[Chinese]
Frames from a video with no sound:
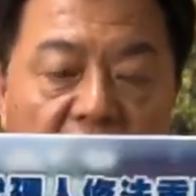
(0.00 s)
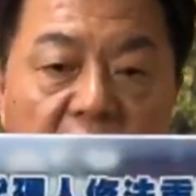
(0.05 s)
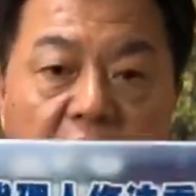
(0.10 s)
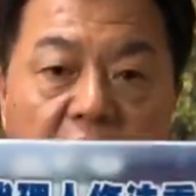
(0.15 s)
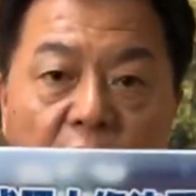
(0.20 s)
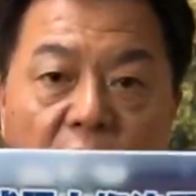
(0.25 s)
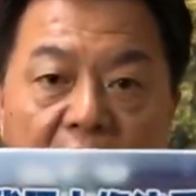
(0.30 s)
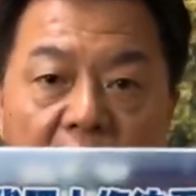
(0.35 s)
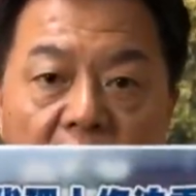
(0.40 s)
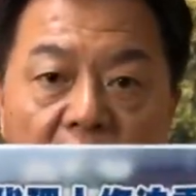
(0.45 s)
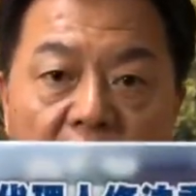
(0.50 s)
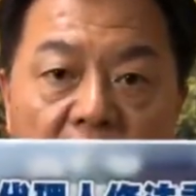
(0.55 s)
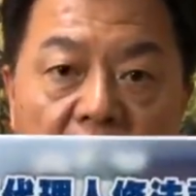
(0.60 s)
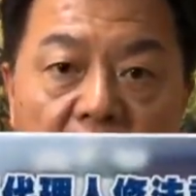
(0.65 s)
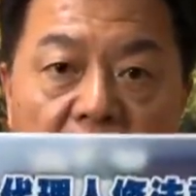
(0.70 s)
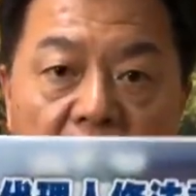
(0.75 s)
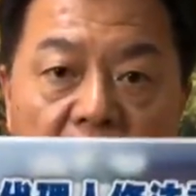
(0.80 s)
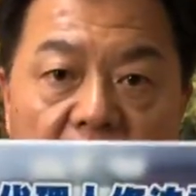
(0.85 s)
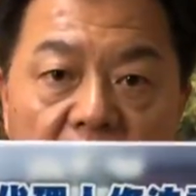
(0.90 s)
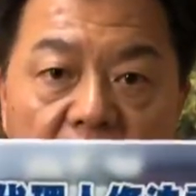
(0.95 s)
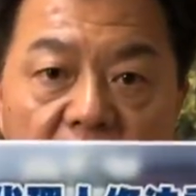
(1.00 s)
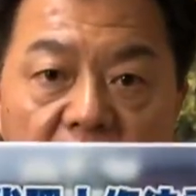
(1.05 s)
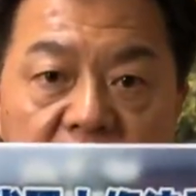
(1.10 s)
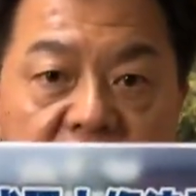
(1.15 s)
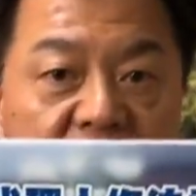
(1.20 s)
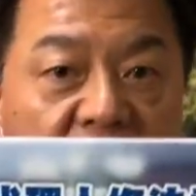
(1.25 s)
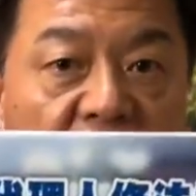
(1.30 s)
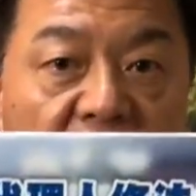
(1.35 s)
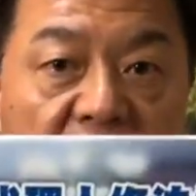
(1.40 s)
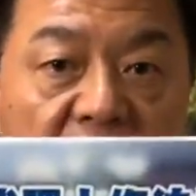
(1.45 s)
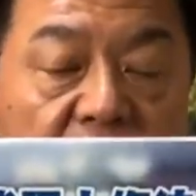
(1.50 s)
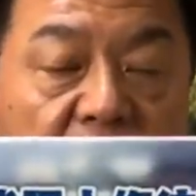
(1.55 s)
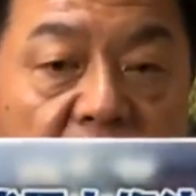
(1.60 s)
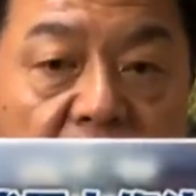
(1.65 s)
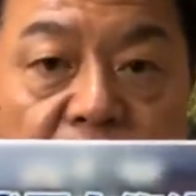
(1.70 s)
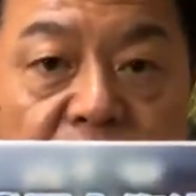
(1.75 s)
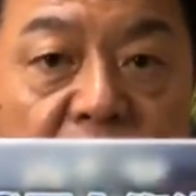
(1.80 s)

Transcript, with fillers: 各位啊，这个里面